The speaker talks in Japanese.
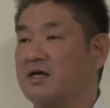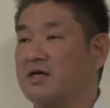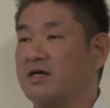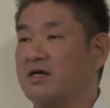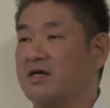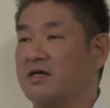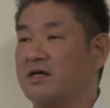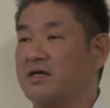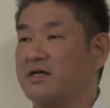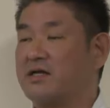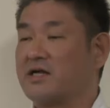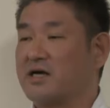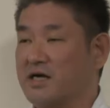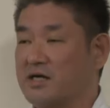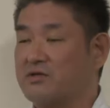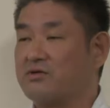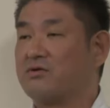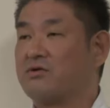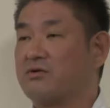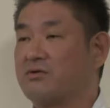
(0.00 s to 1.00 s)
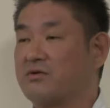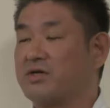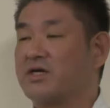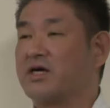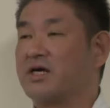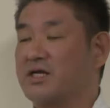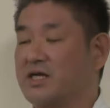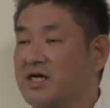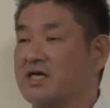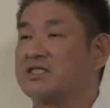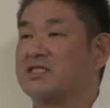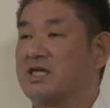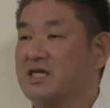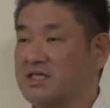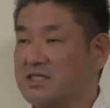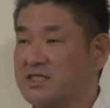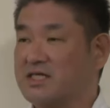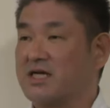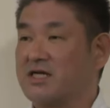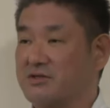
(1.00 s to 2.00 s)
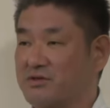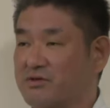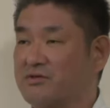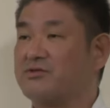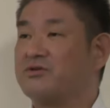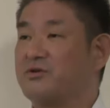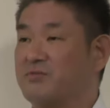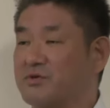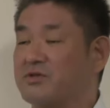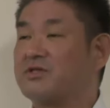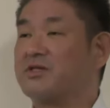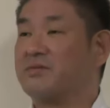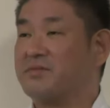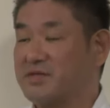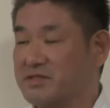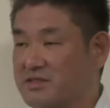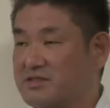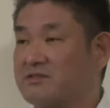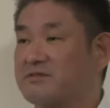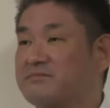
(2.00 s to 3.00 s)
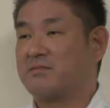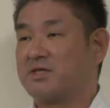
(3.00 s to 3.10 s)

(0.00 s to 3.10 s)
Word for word: えー、議会のご理解に感謝したいというふうに思っています。